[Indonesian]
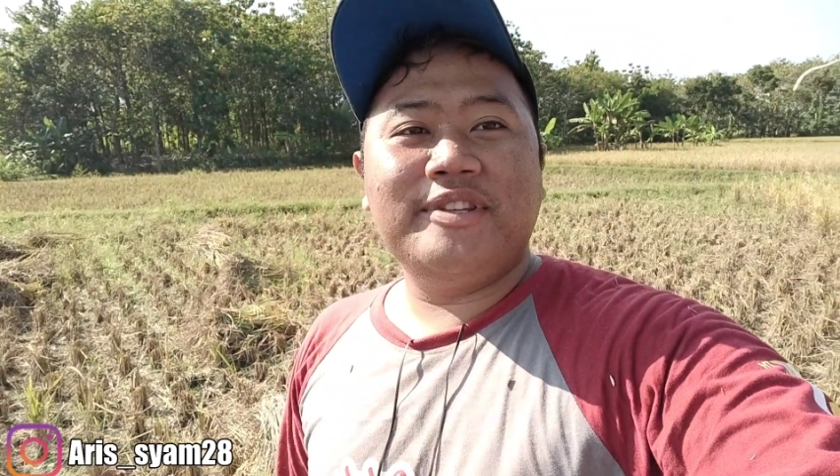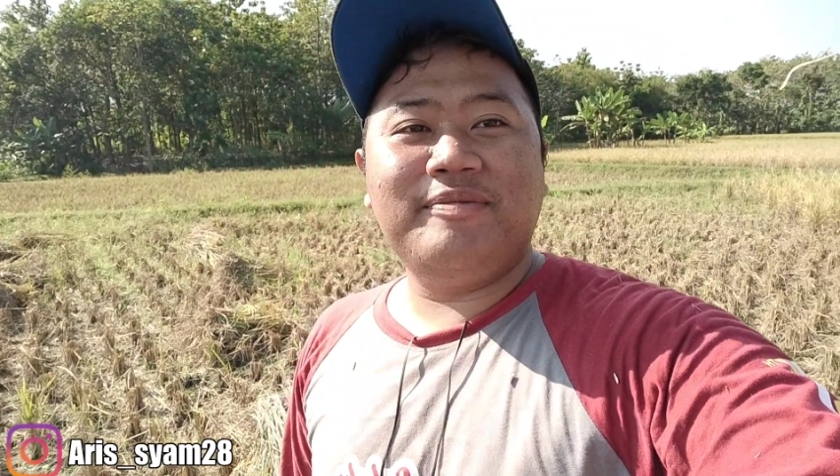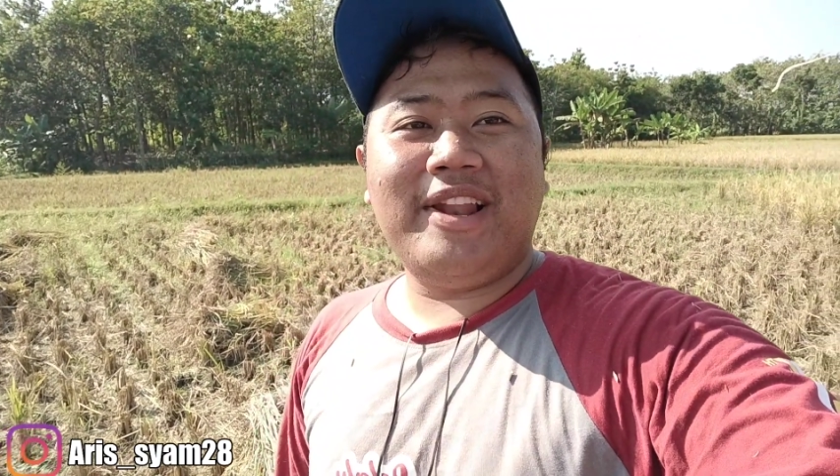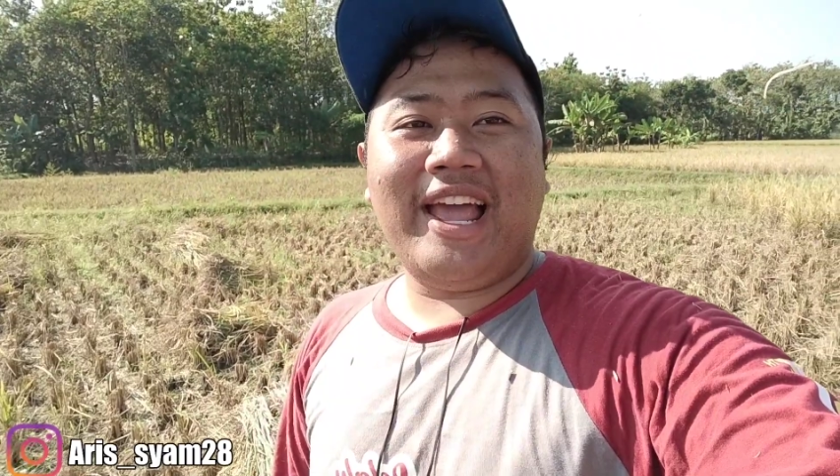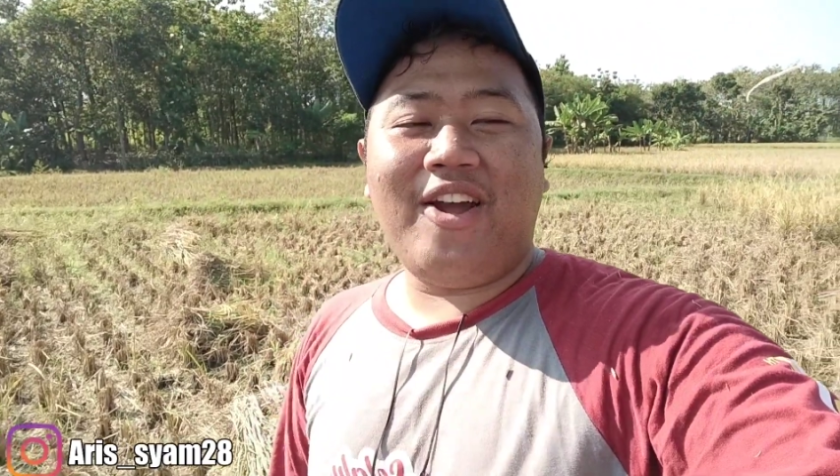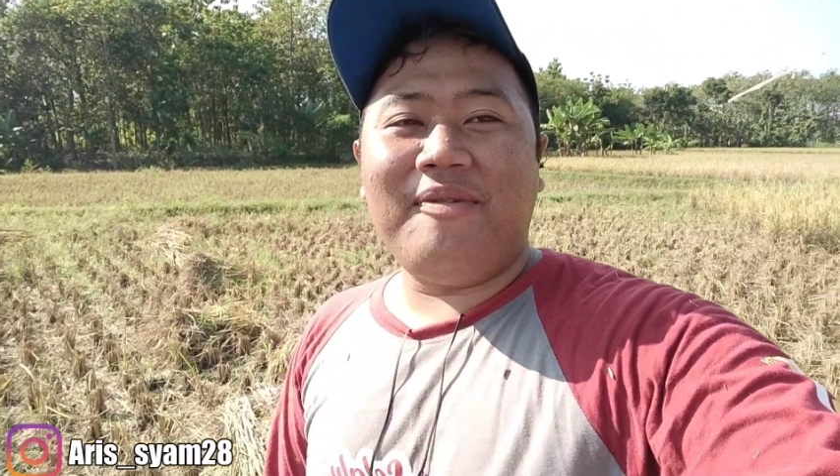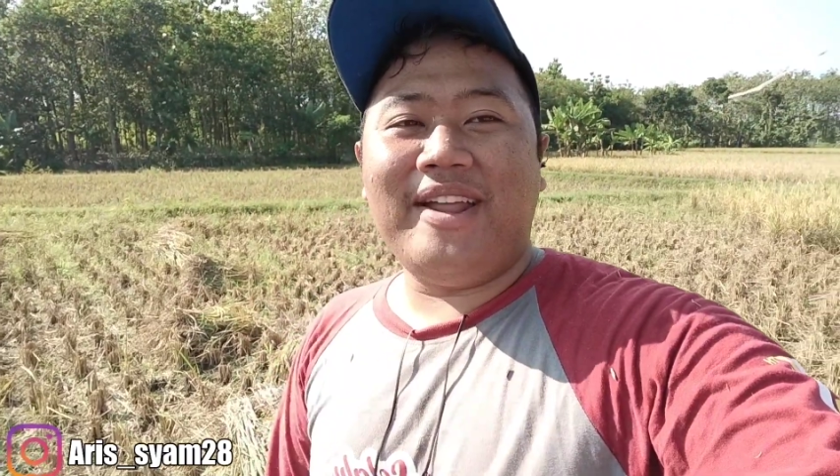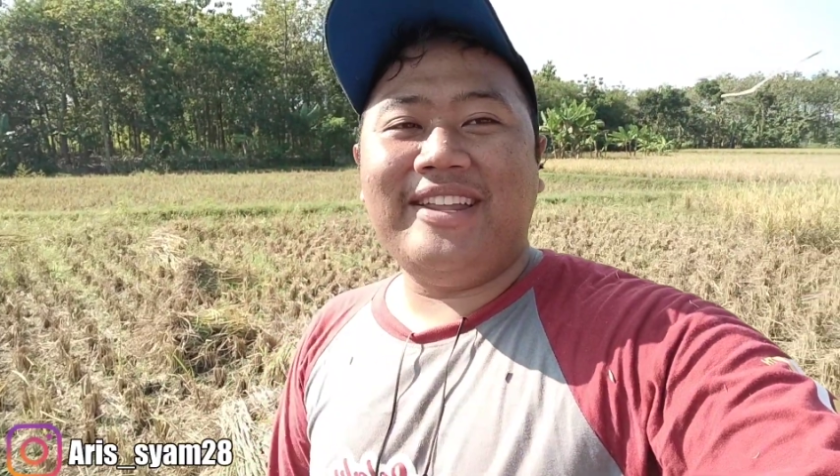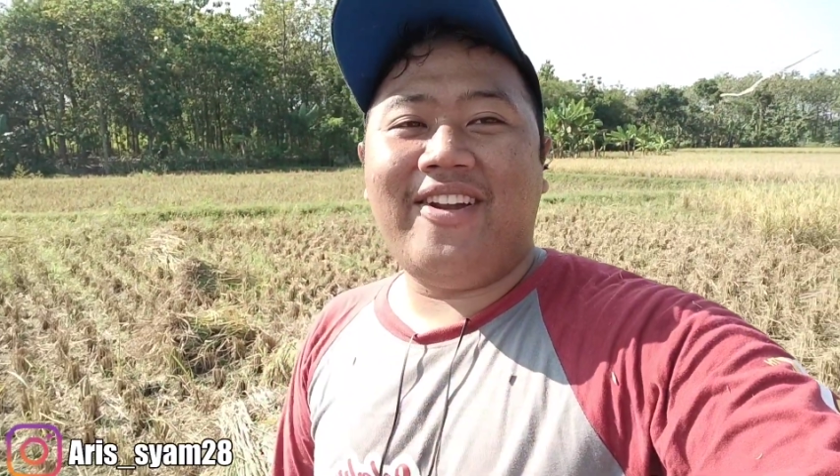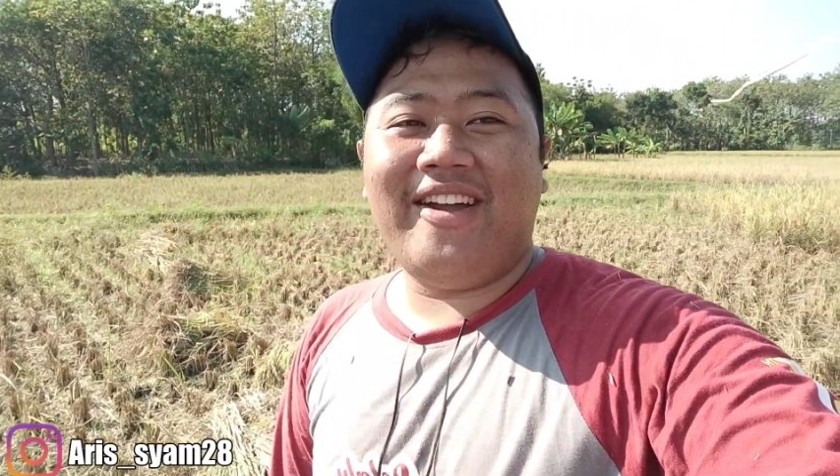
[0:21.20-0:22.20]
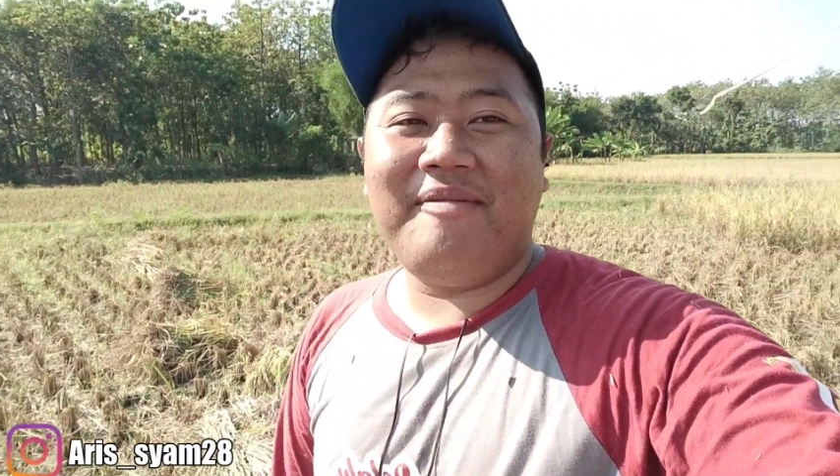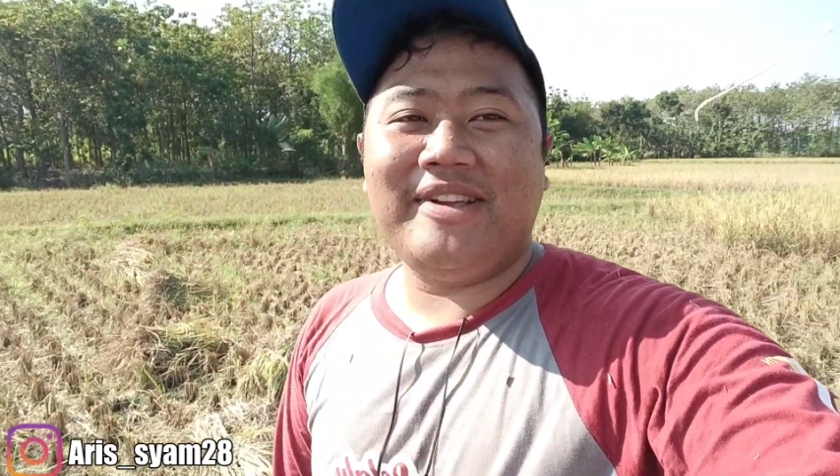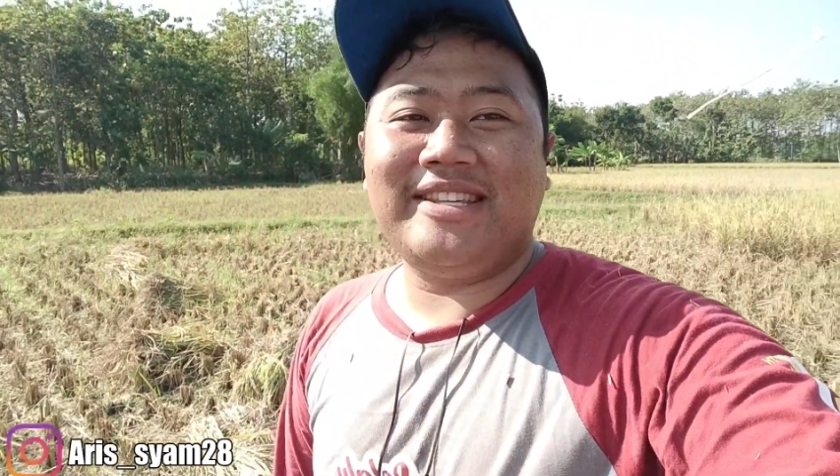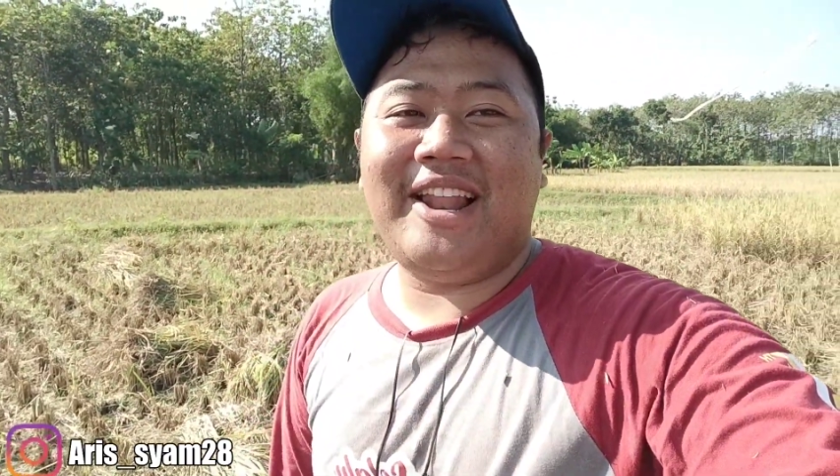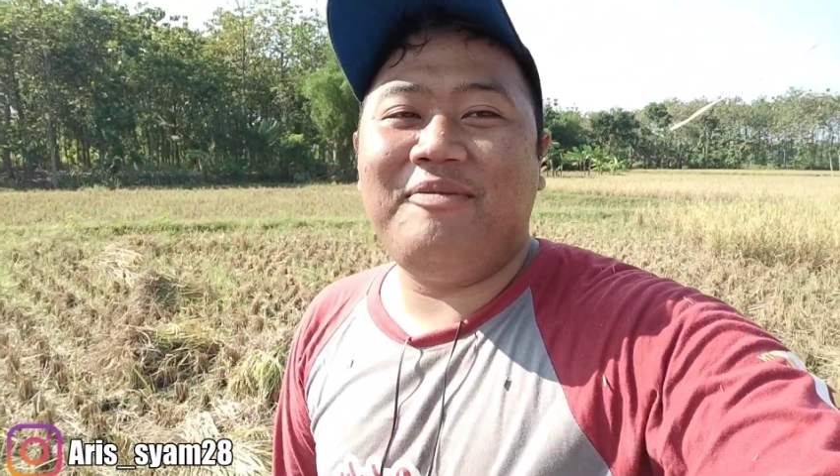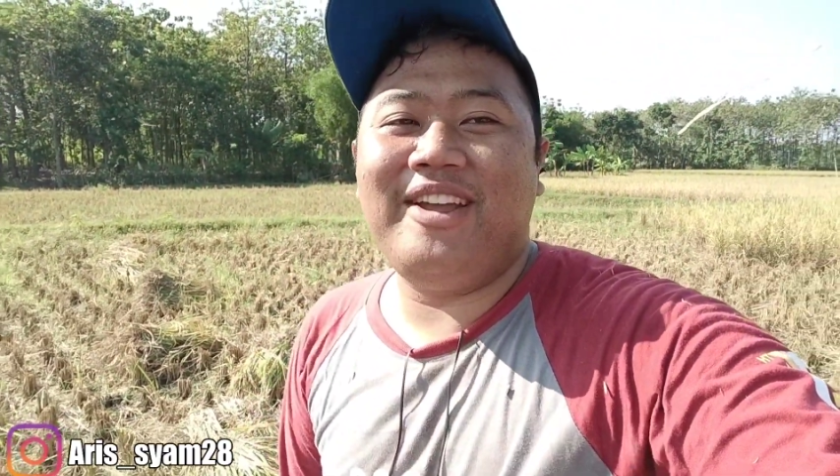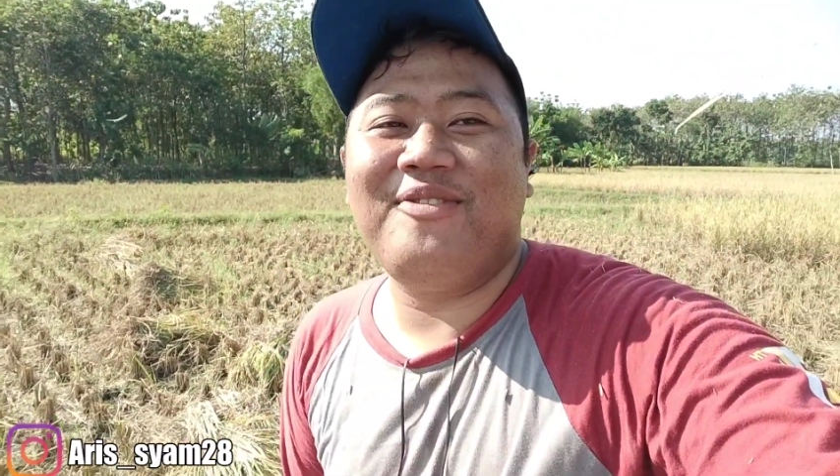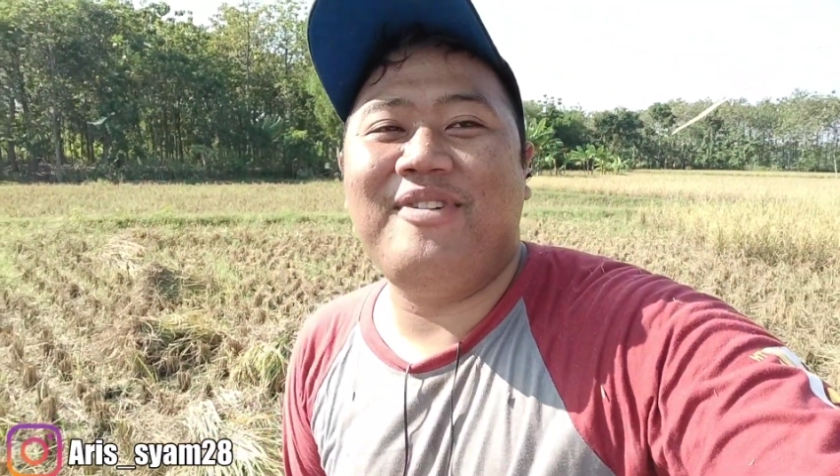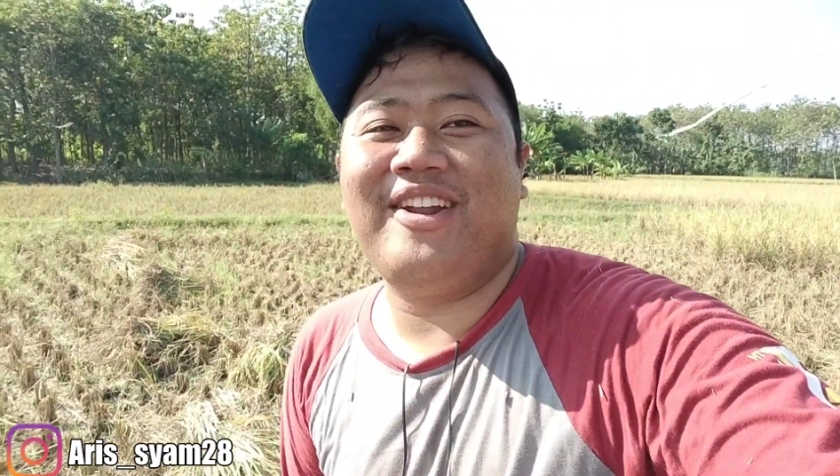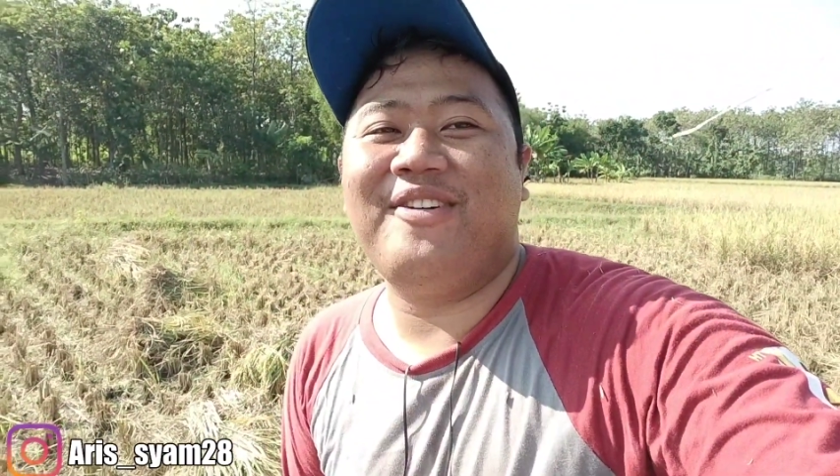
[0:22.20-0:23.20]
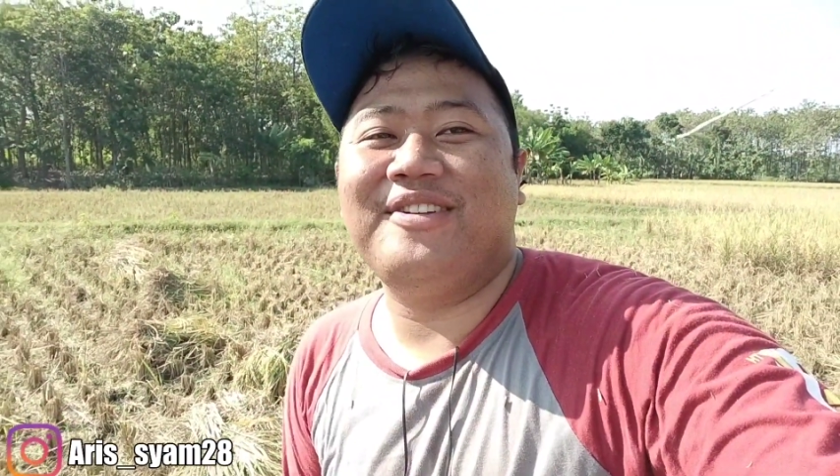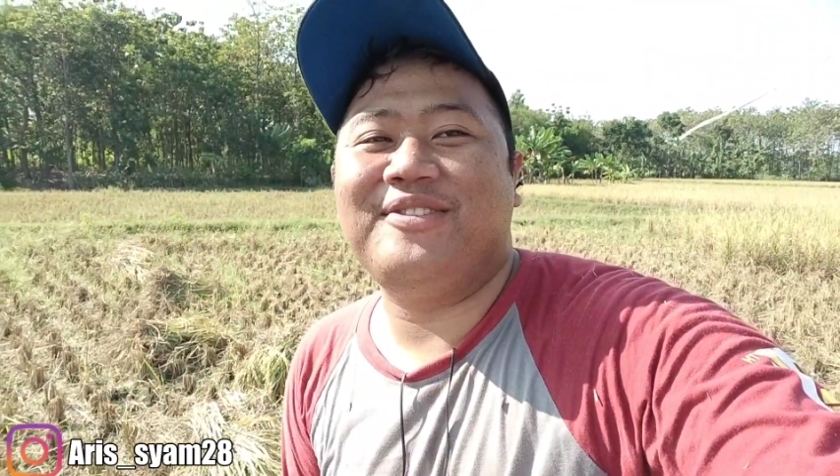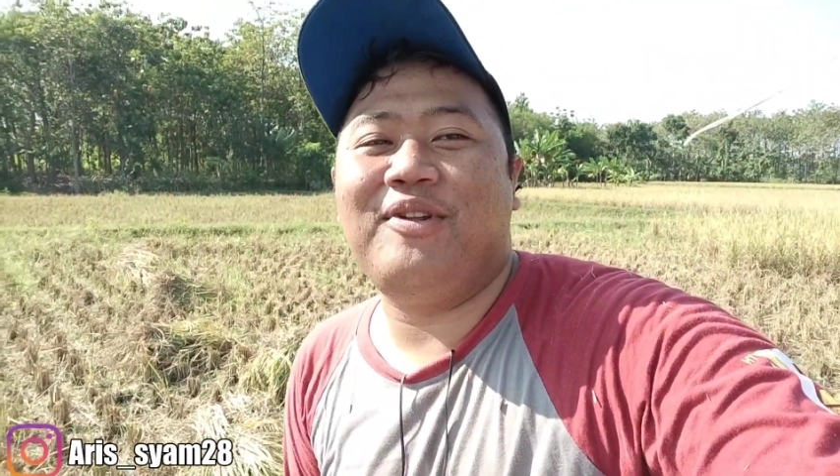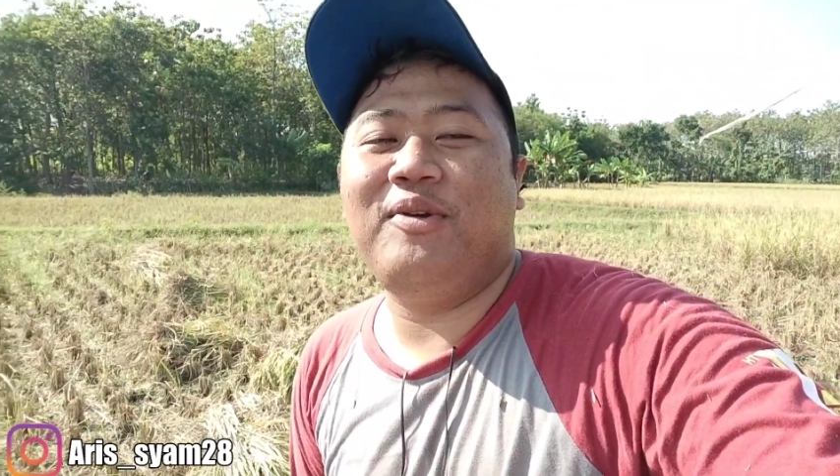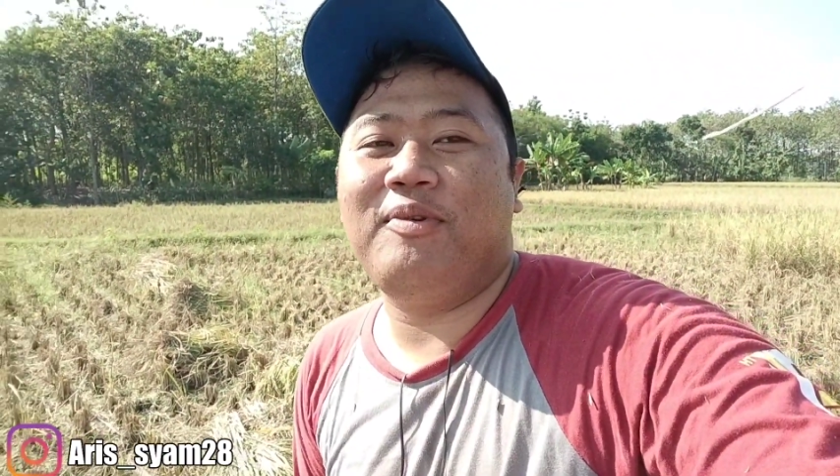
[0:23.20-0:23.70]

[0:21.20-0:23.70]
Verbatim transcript: Bismillahirrahmanirrahim Assalamualaikum warahmatullahi